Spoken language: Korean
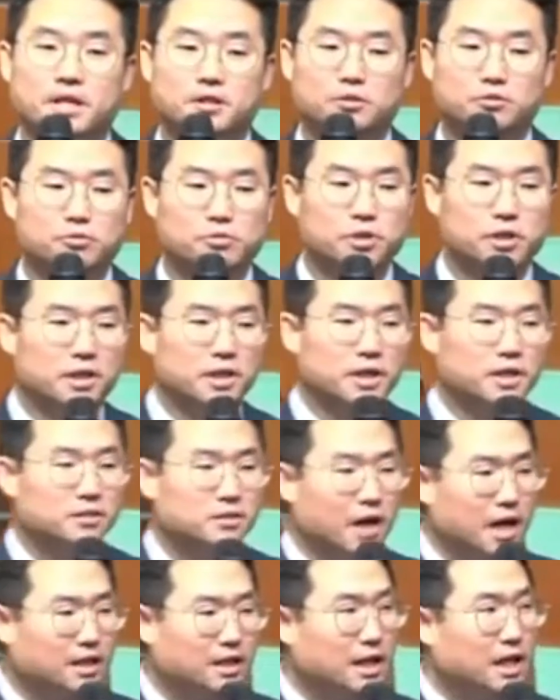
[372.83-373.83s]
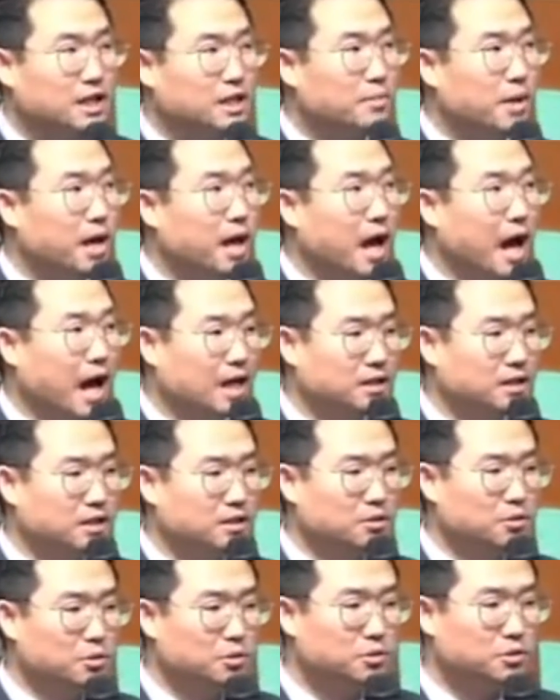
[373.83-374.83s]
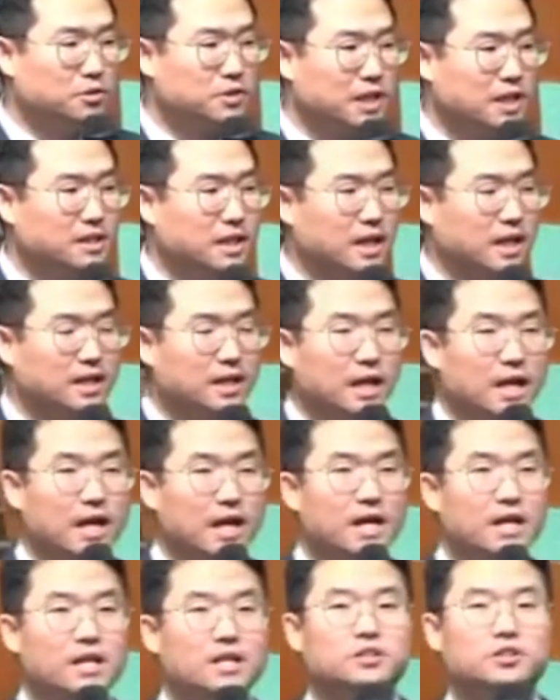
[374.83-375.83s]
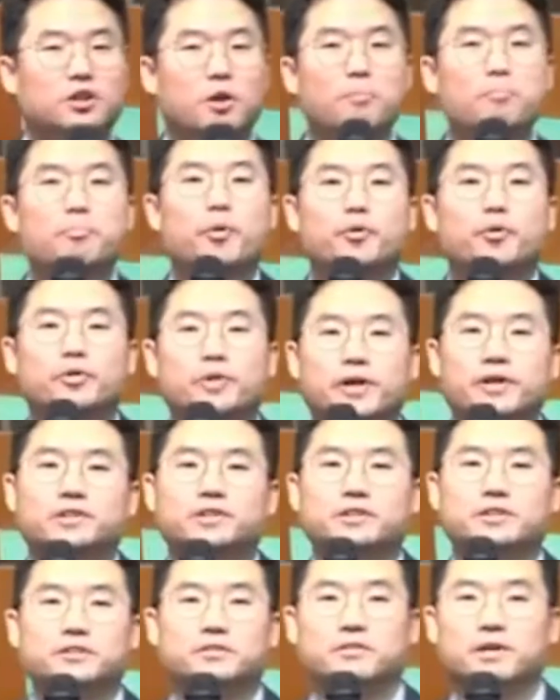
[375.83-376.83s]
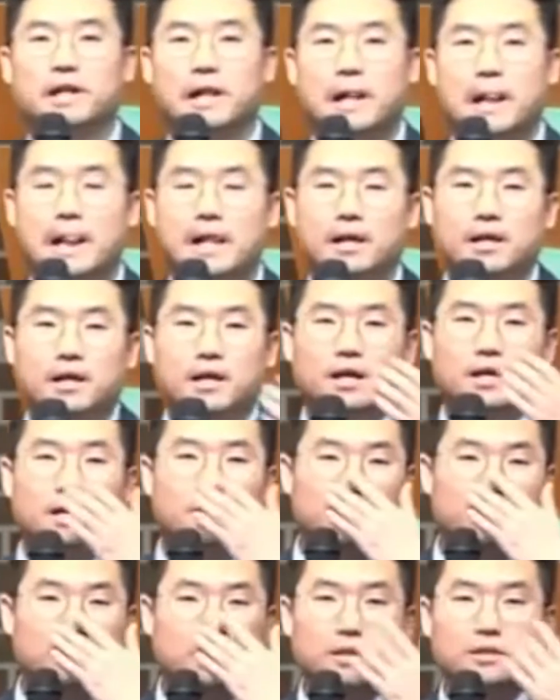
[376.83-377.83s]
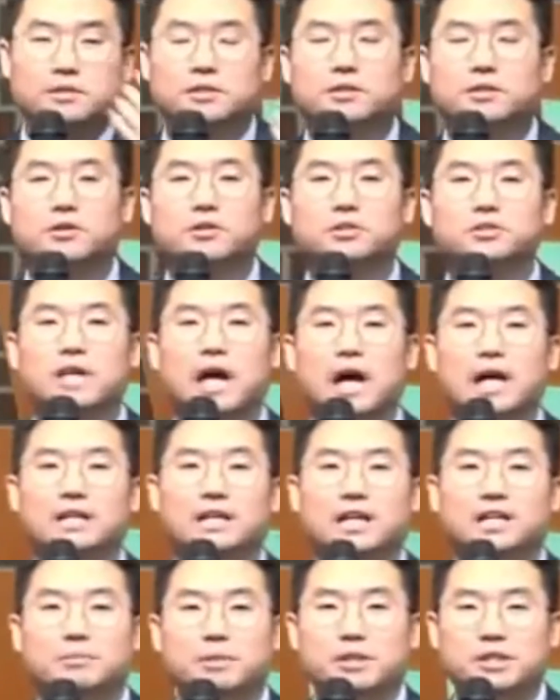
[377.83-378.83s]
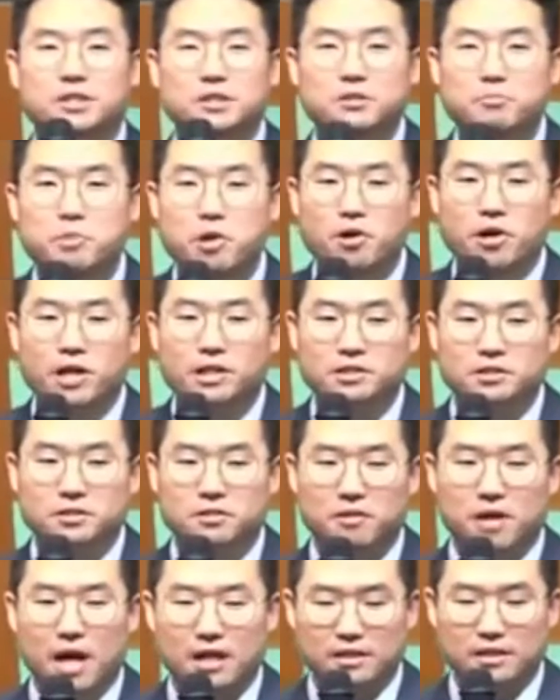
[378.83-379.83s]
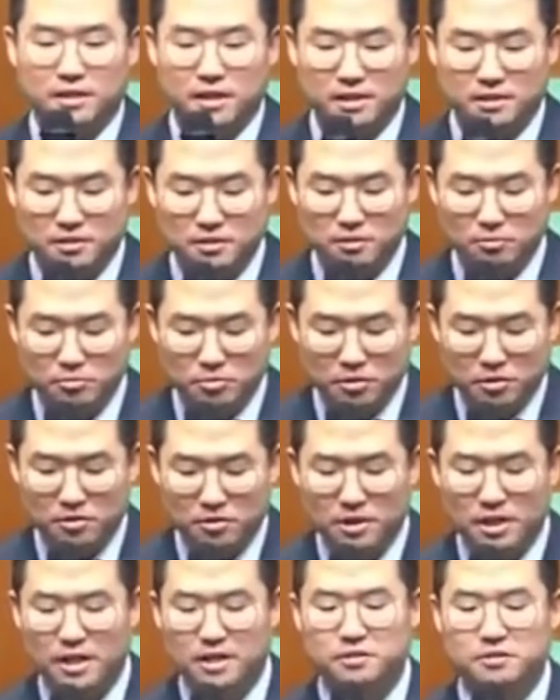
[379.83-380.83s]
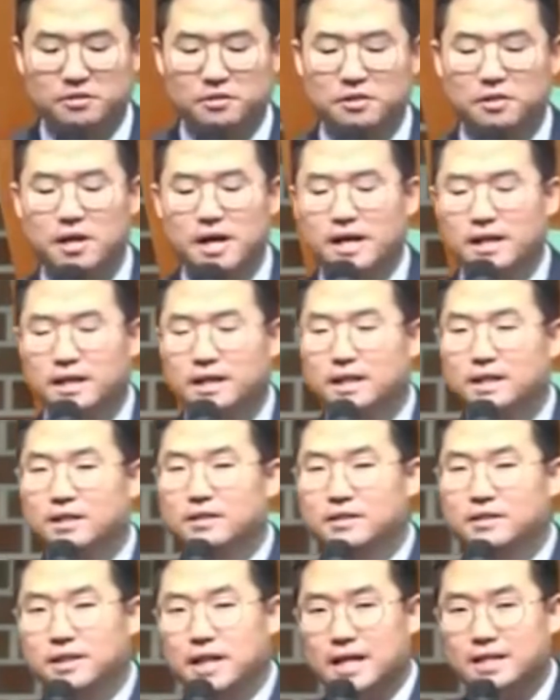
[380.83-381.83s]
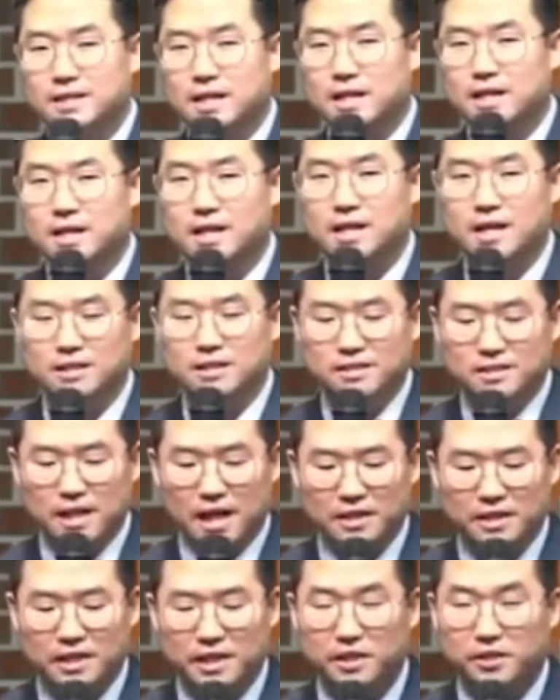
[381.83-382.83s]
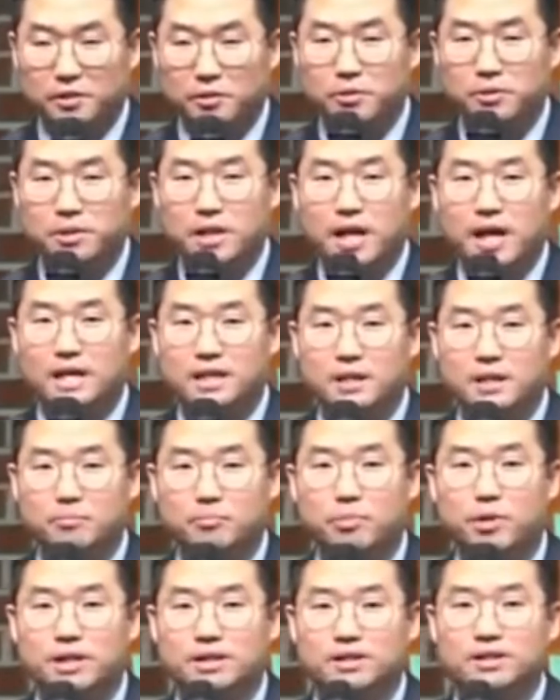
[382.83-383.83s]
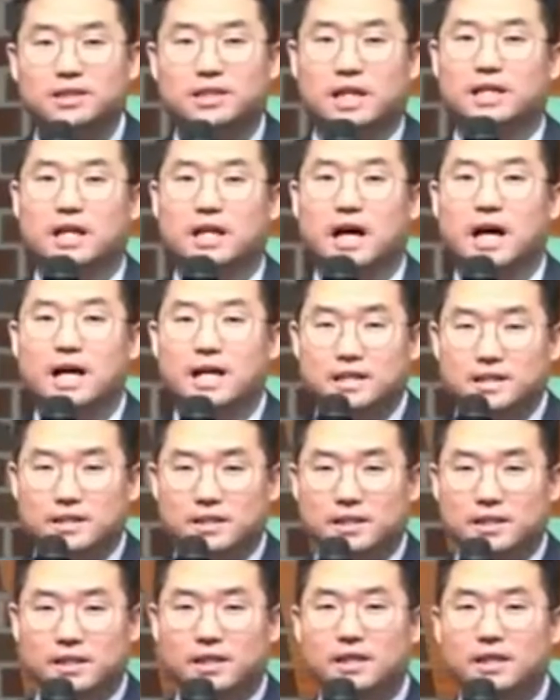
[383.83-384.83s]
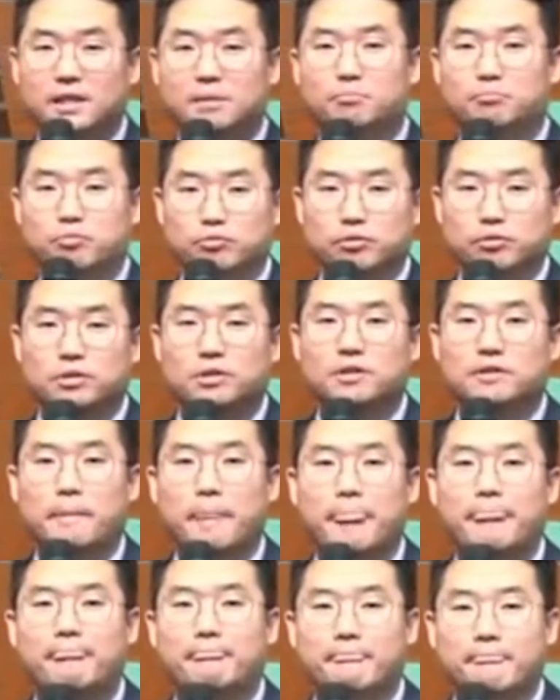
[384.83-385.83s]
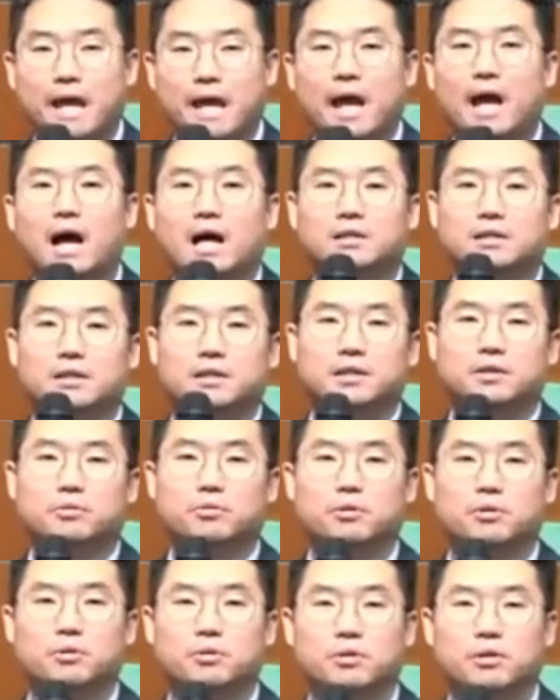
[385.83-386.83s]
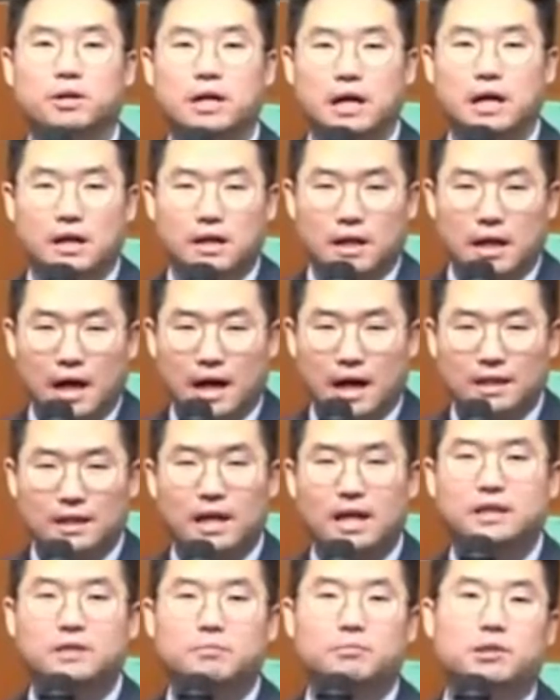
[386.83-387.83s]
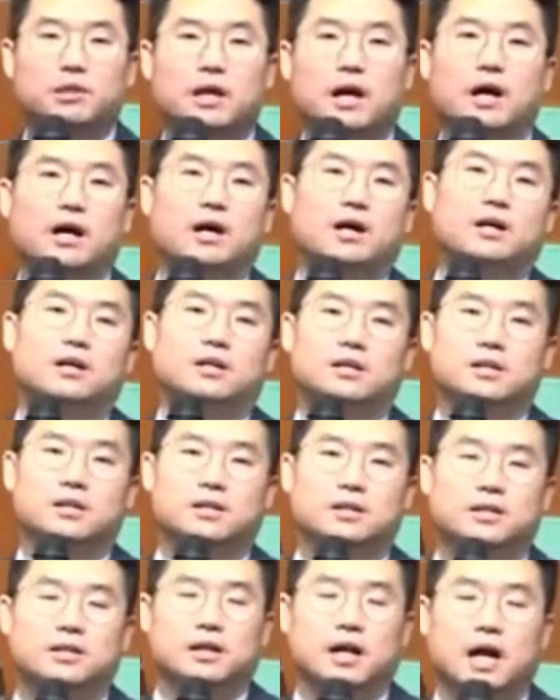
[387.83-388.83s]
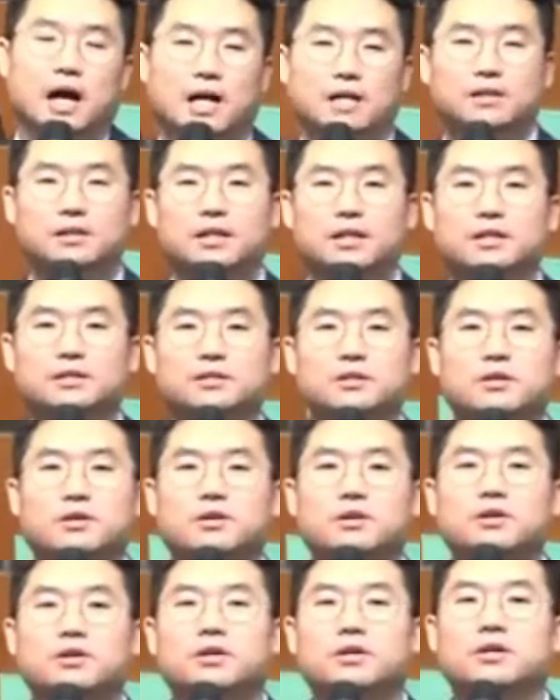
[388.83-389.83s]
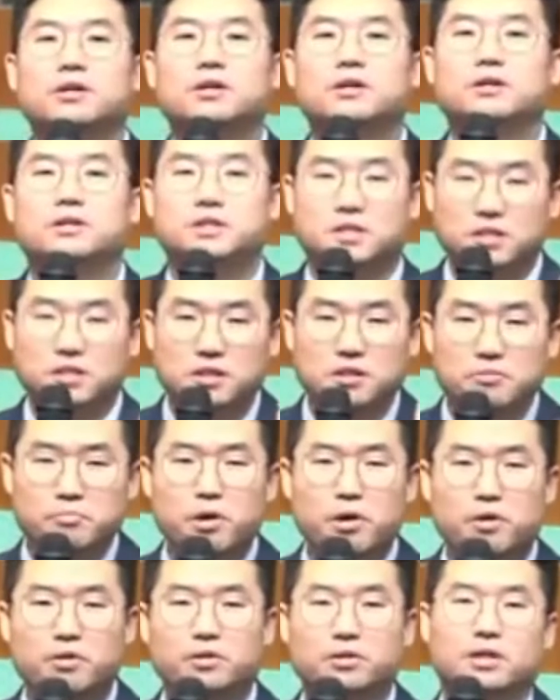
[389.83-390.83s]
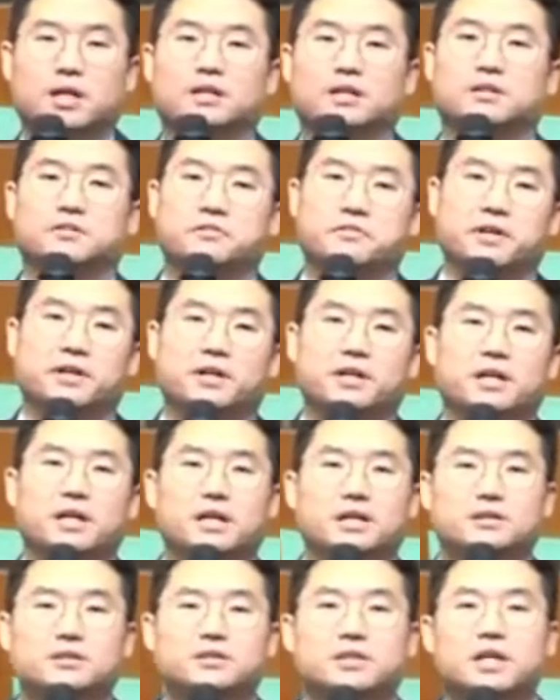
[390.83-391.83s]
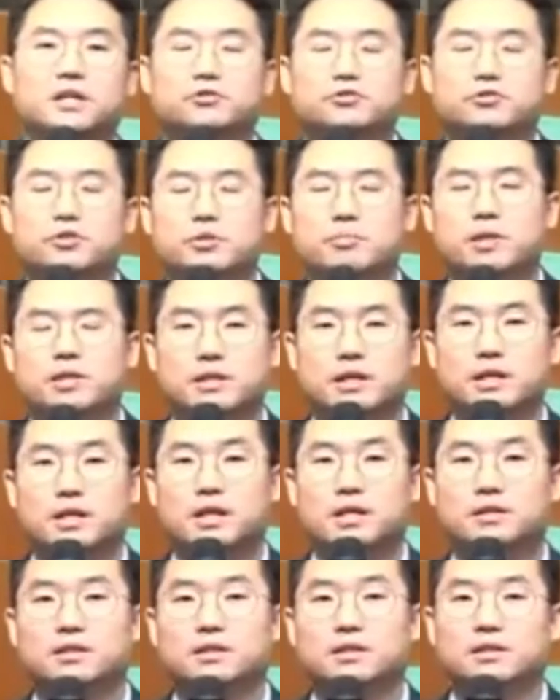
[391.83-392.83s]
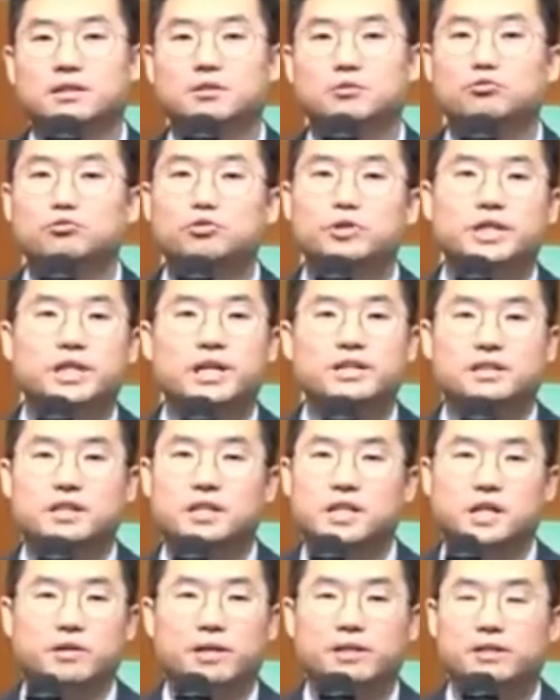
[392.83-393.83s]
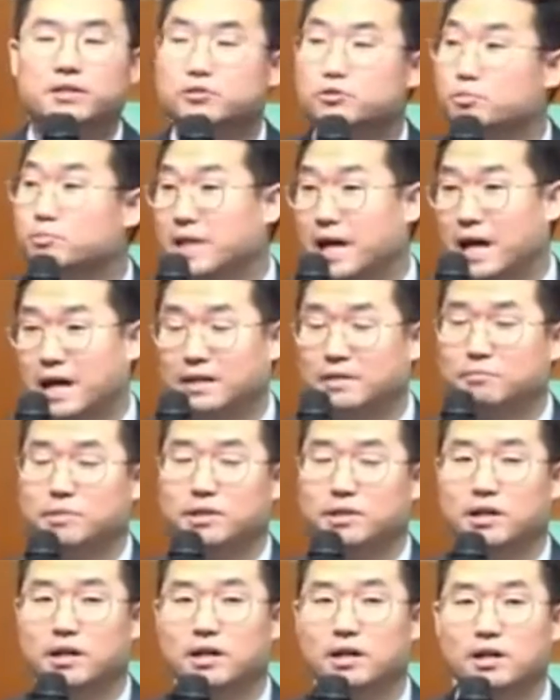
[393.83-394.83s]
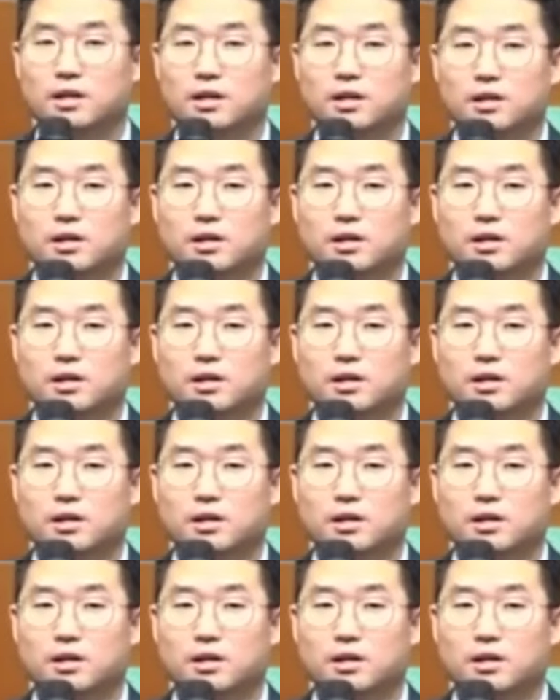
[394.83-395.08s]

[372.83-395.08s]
예수님께서 하나님의 아들로서 세상에 선포되어지는 거예요. 그래서 그것을 하나님이 증명하신 거예요. 하늘에서 음성을 내려서 이는 내 사랑하는 아들이요 내 기뻐하는 자다. 이 분은 내 아들이고 하나님이다. 하늘에서 증명을 하는 거예요. 그래서 예수님의 세례는 우리의 세례와는 좀 다릅니다.